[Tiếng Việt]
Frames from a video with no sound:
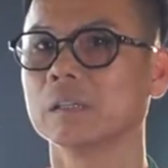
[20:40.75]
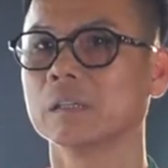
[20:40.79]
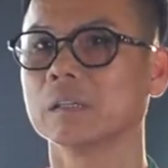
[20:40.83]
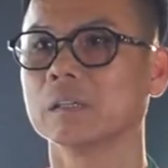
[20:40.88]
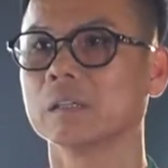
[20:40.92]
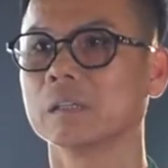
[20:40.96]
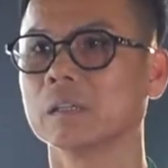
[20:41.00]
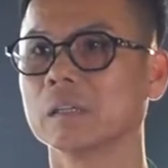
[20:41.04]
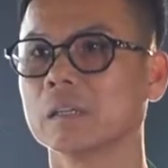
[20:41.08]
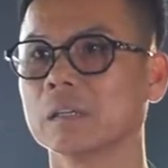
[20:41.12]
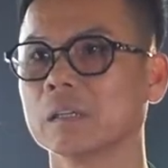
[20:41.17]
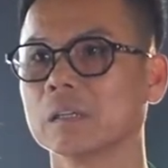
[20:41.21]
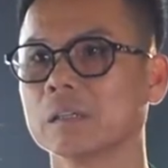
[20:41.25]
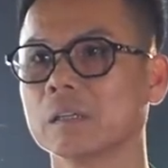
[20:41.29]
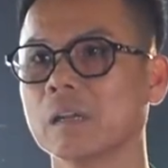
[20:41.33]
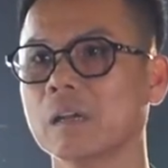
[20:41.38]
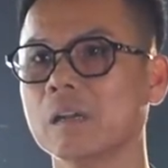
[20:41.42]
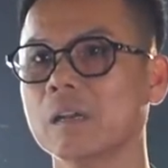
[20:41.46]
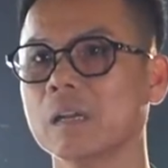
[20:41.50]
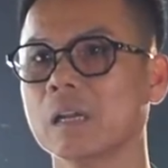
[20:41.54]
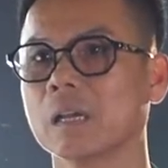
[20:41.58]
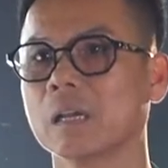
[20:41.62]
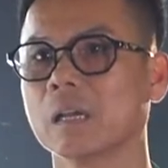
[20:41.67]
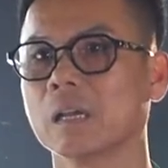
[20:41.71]
uh,
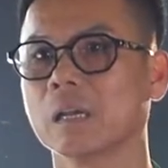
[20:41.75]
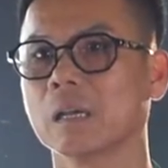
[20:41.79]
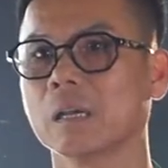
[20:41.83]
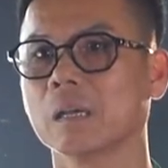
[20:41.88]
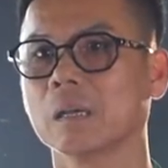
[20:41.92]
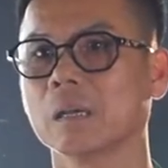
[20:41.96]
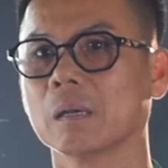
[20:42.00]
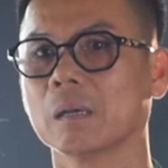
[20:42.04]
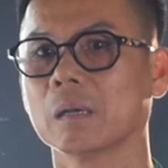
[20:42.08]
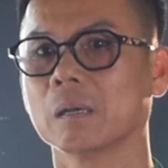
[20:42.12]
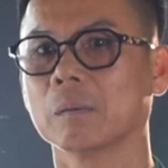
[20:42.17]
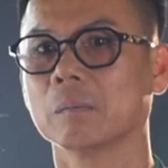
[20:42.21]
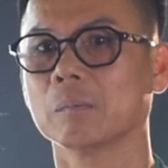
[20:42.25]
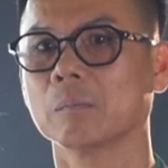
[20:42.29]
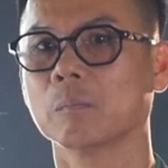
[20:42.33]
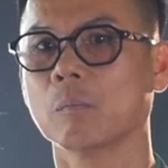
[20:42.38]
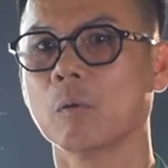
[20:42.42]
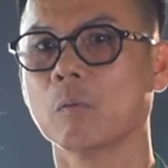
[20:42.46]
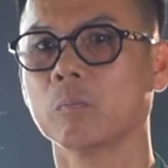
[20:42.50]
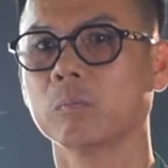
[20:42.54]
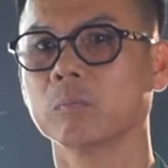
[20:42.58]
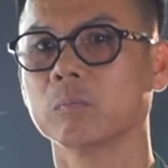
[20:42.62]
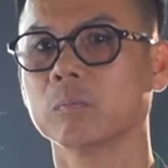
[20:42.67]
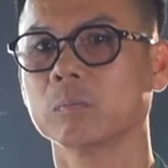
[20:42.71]
đó là
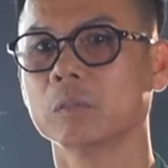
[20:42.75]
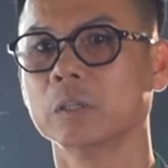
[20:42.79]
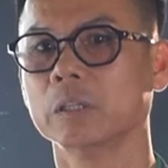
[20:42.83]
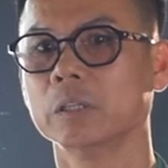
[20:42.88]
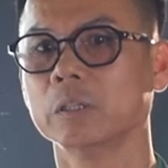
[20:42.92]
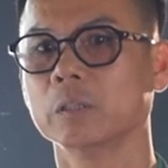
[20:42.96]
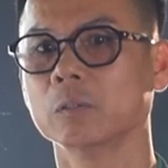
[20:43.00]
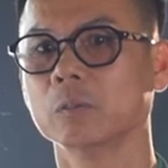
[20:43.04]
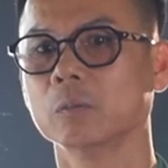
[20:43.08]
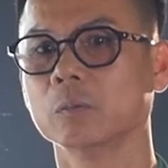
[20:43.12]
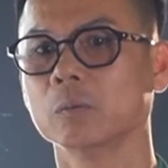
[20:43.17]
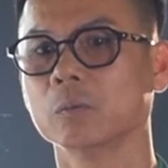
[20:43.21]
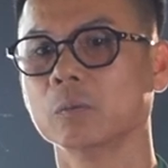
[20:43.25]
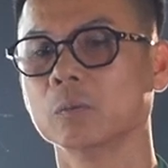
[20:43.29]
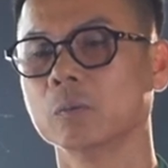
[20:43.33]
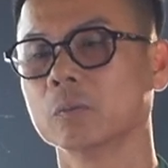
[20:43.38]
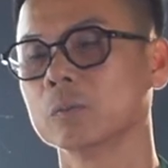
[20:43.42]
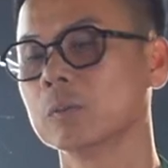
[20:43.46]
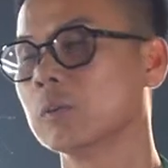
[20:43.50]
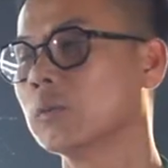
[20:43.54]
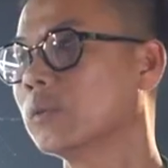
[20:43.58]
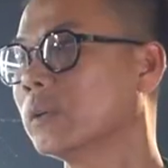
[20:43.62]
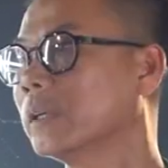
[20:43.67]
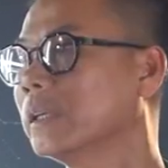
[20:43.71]
một liều
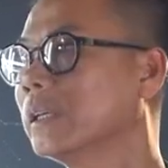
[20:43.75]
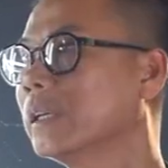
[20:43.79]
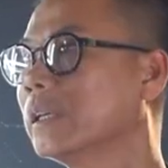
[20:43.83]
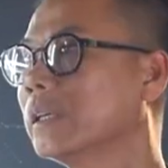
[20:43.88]
thuốc kích thích